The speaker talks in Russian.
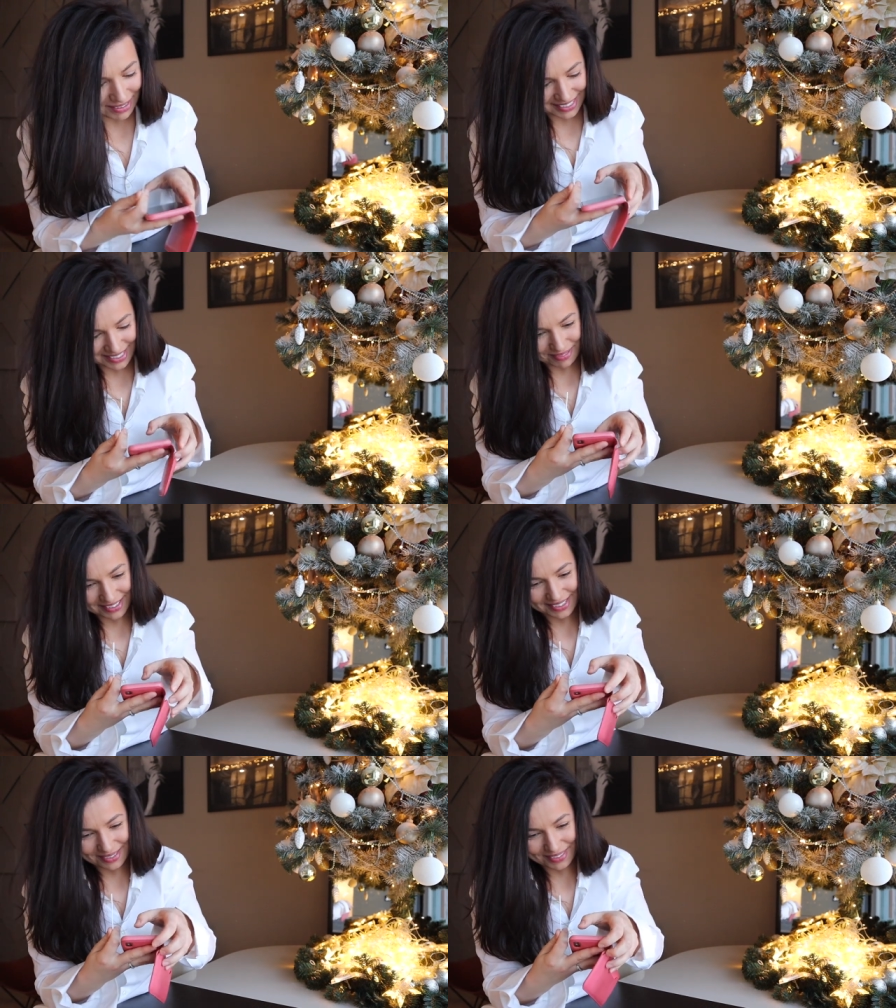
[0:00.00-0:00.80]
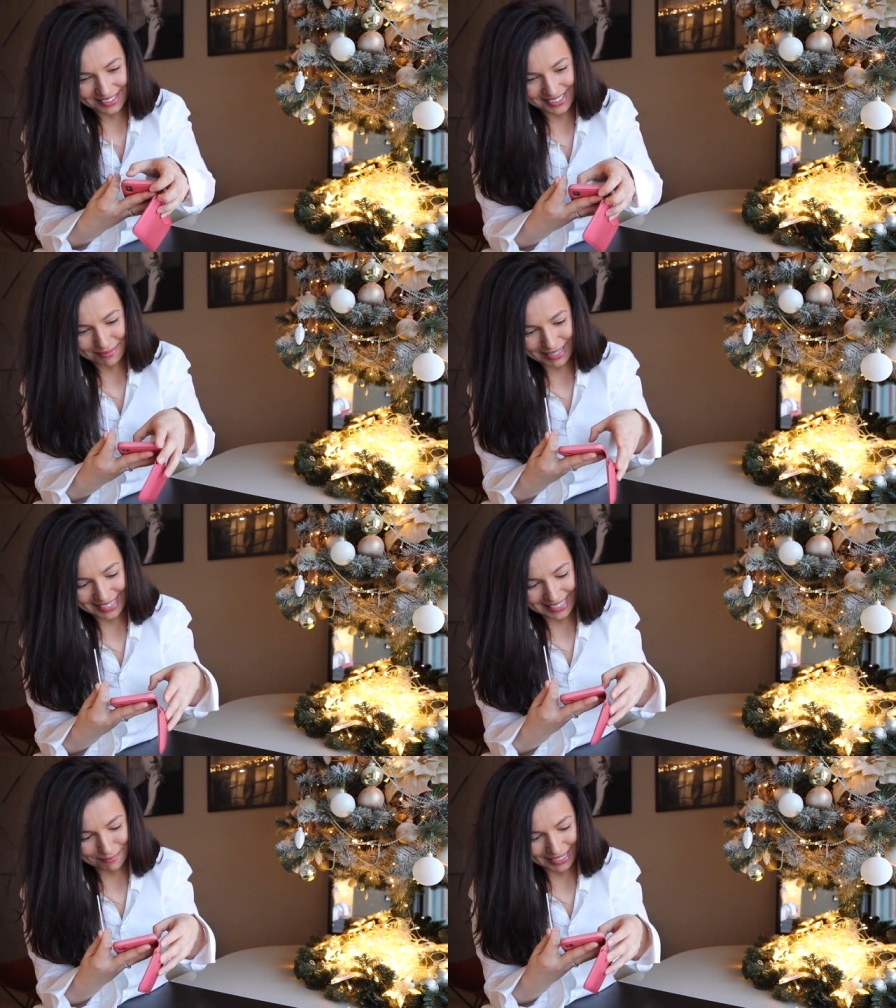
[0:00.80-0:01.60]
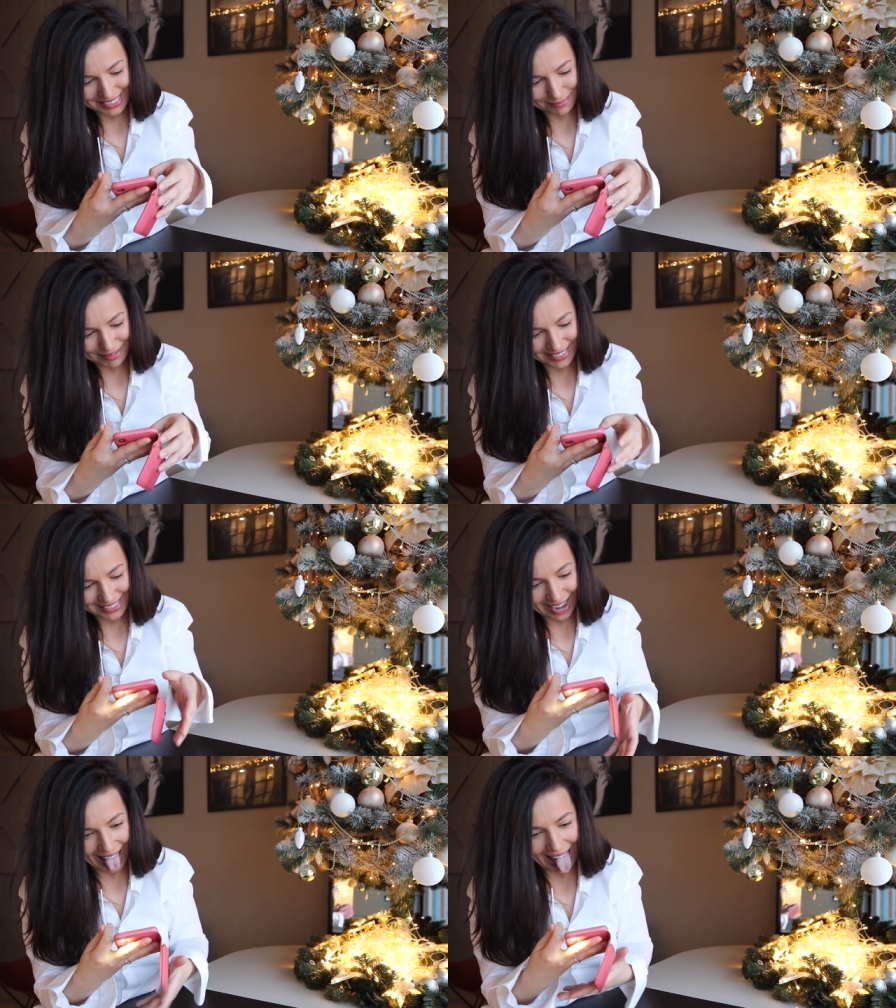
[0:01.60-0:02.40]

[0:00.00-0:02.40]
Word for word: подожди, подожди, подожди, подожди, подожди, подожди.